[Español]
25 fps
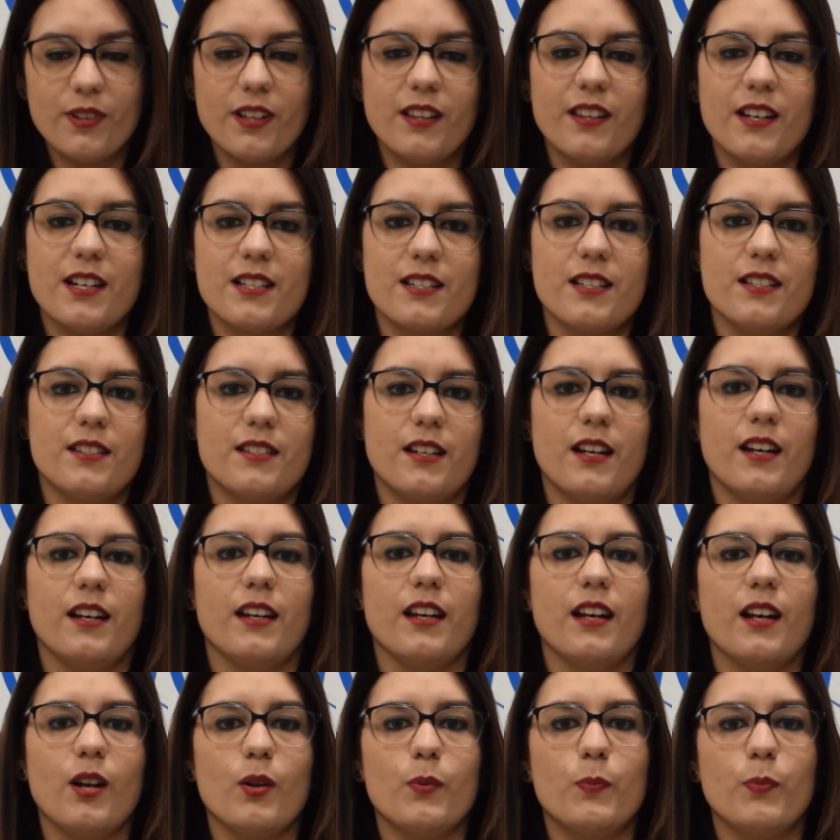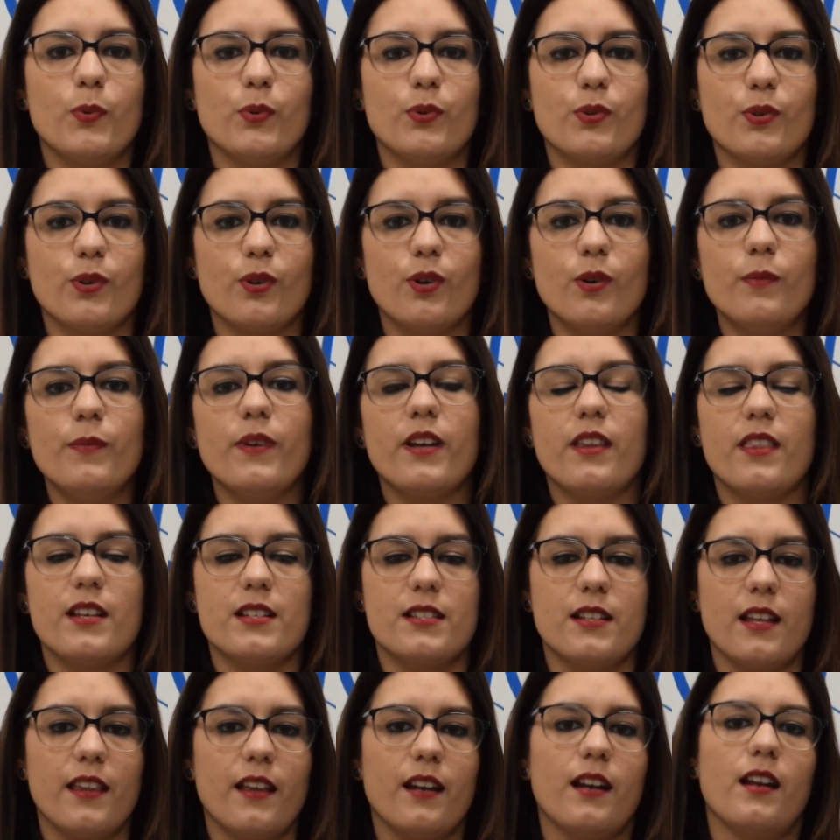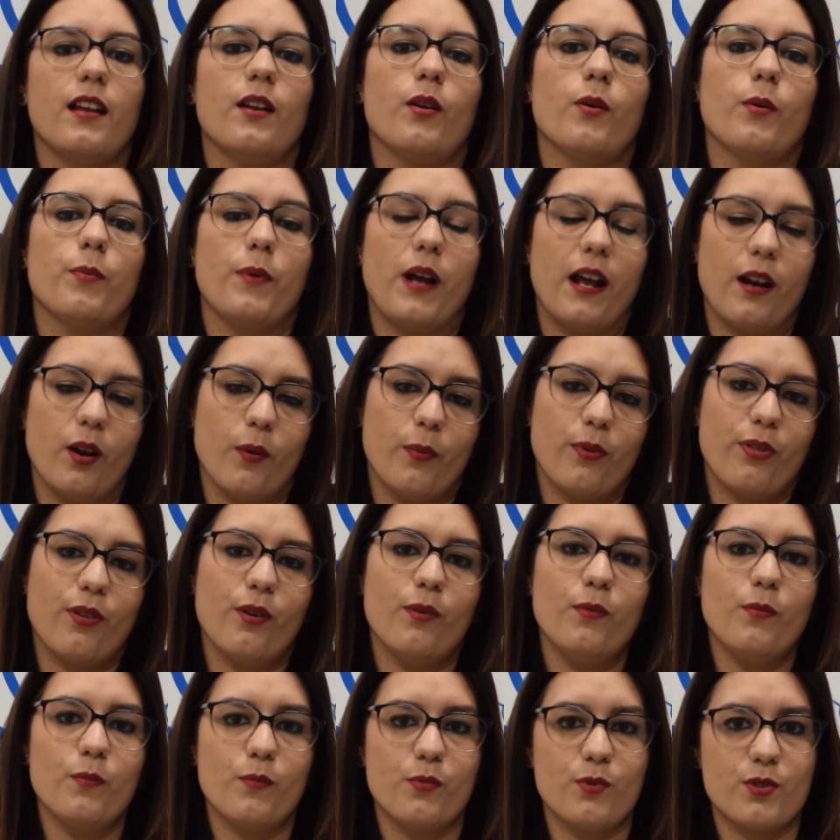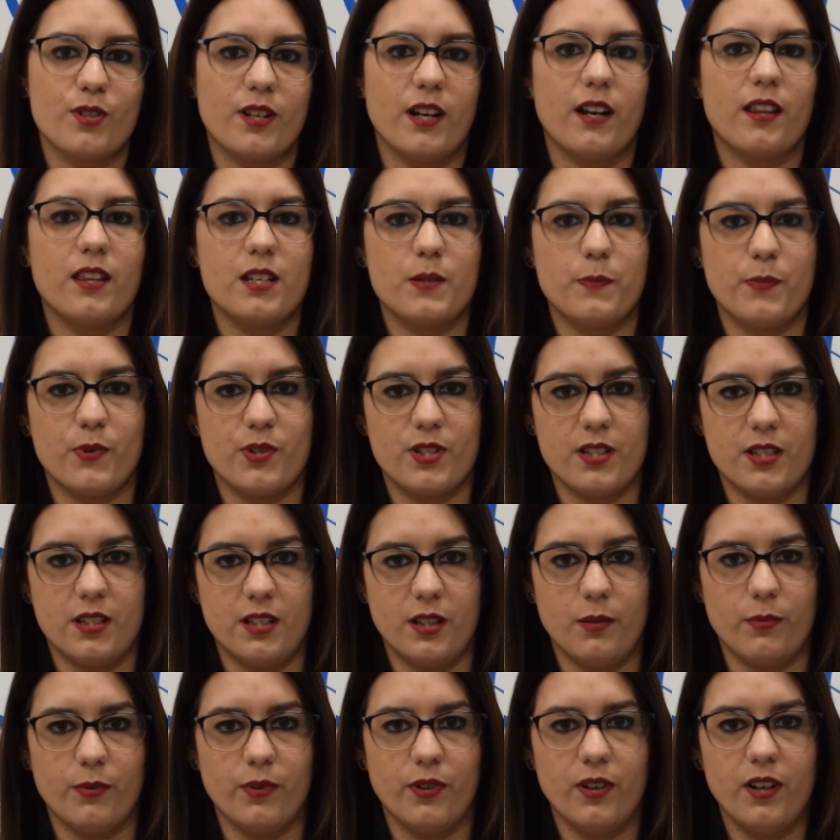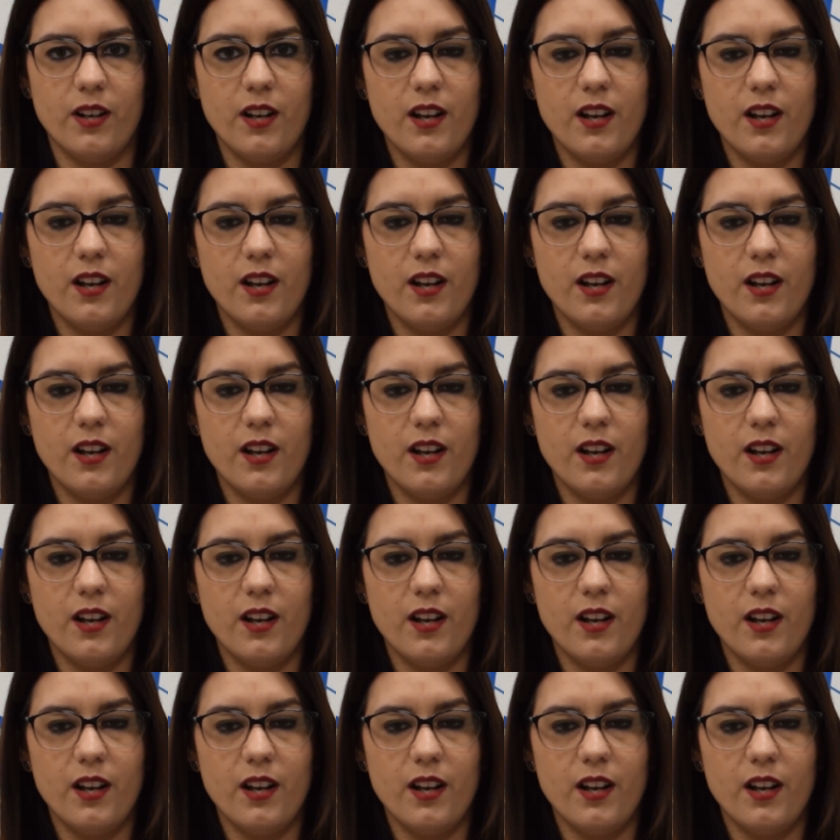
tendrás que entrar en iCloud.com y desde ahí darle a la opción Buscar dispositivo.